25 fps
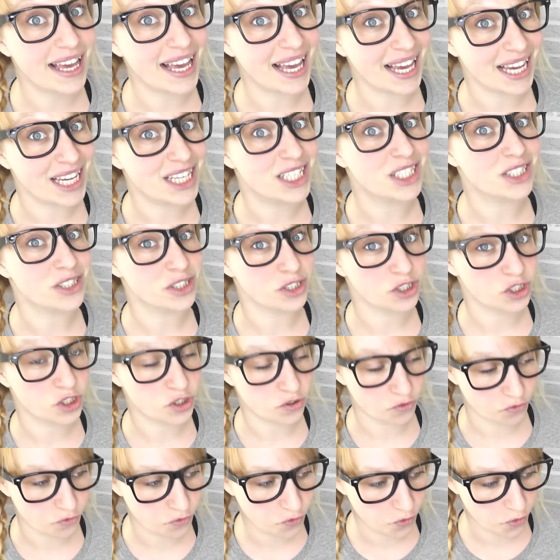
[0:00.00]
Ich
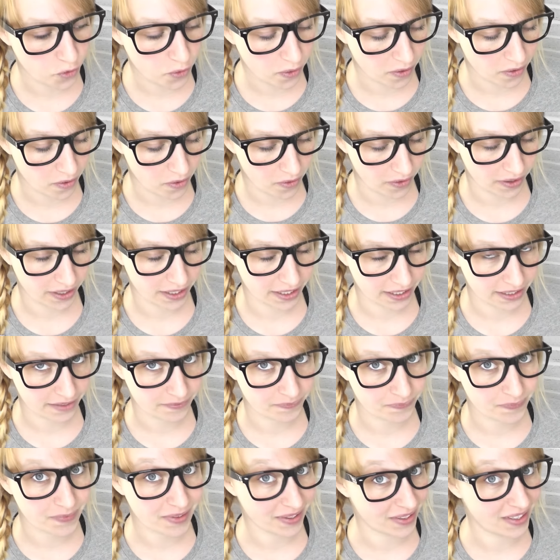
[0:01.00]
schwöre euch,
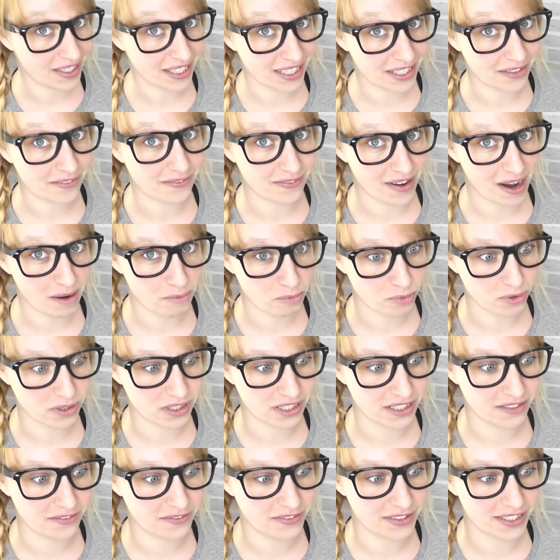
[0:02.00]
ich war
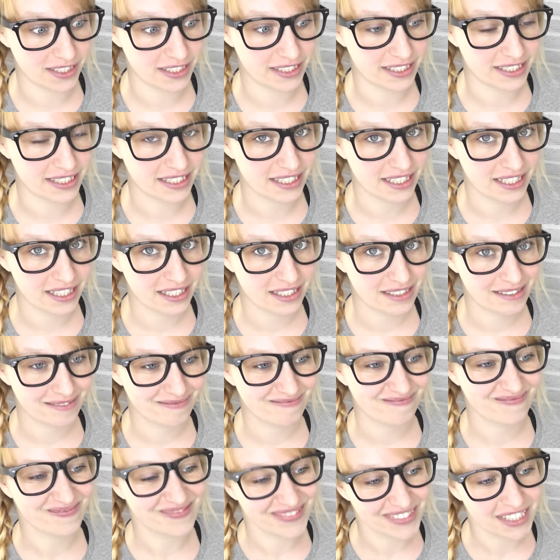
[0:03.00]
motiviert.
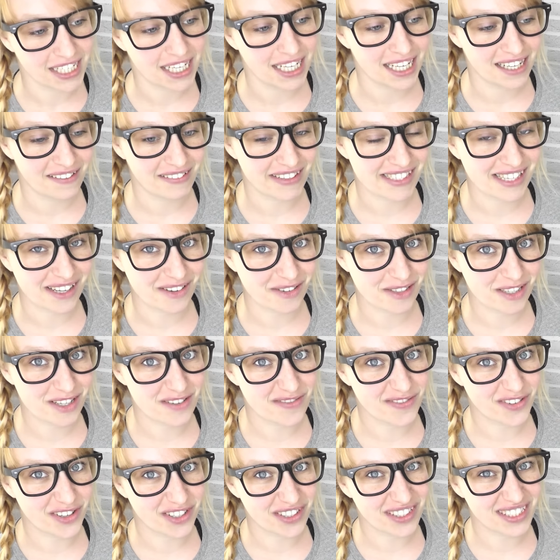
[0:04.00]
Was daraus
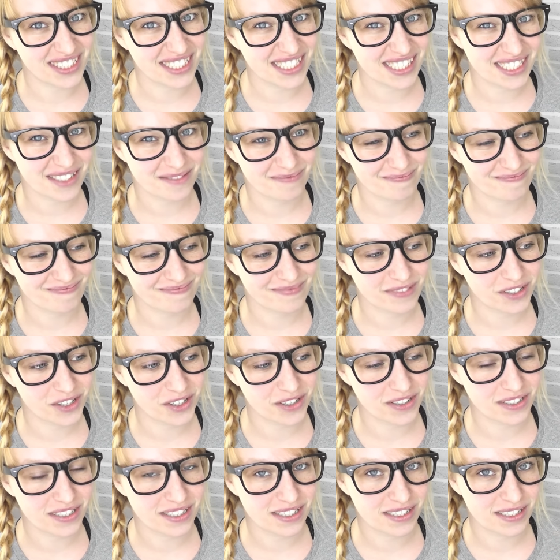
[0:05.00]
geworden ist,
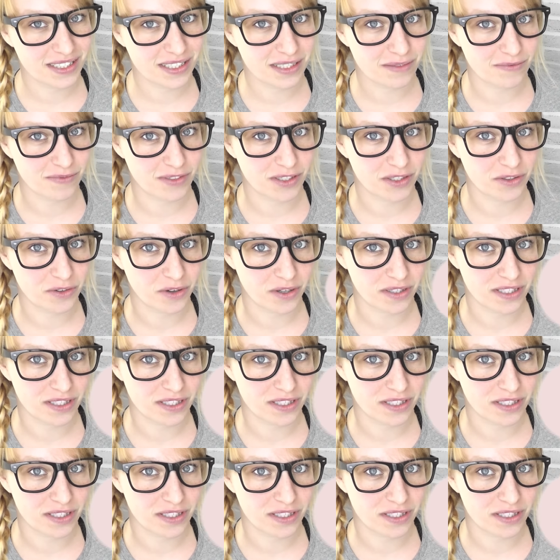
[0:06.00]
könnt ihr in diesem Video